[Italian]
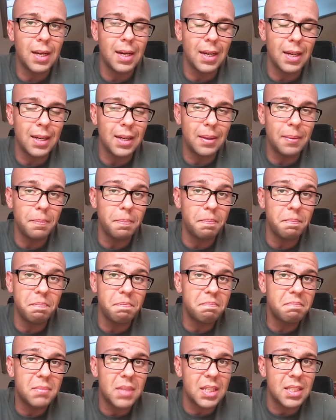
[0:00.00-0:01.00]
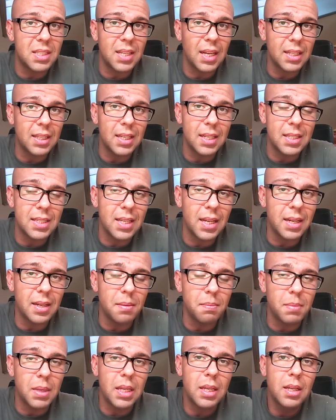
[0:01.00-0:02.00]
a testate di serie
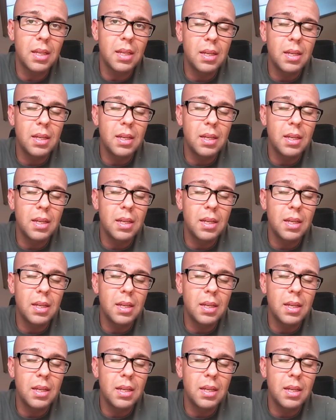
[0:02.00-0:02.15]
B.